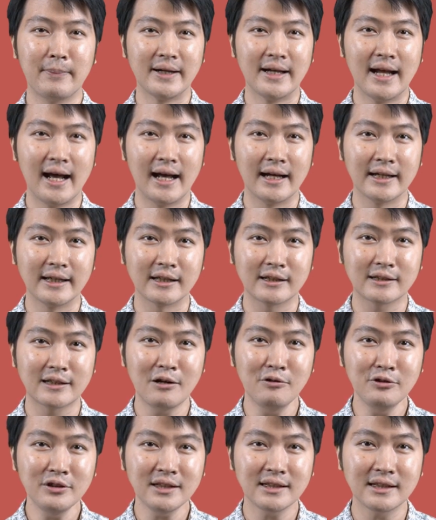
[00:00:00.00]
pada akhir
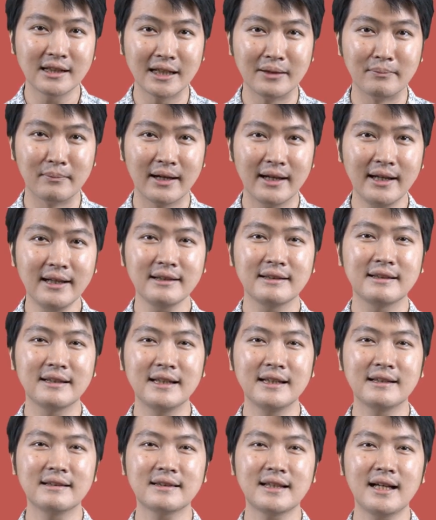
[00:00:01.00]
tahun kelima
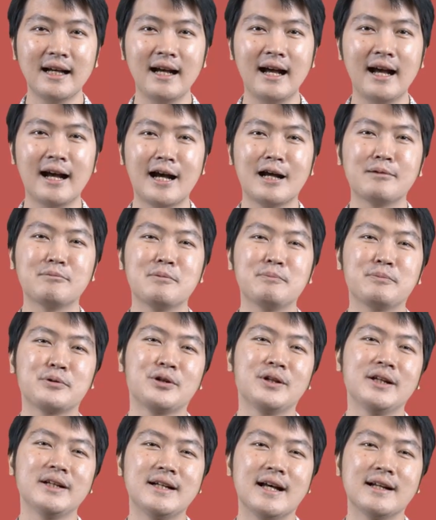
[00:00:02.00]
kita akan
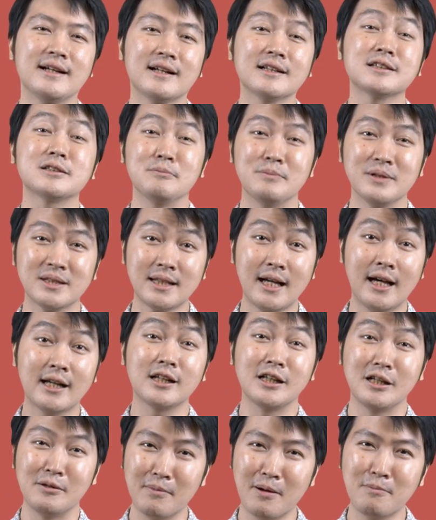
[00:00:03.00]
memperoleh dana sebesar
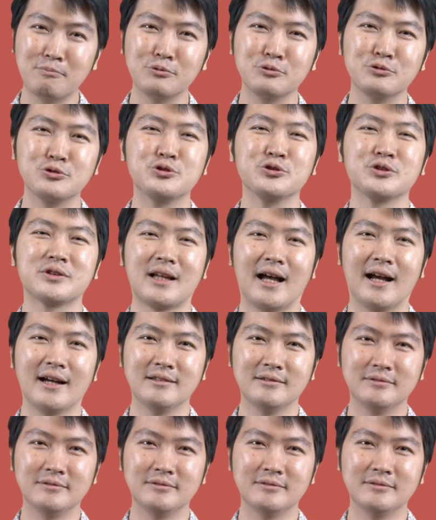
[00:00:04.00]
50 juta.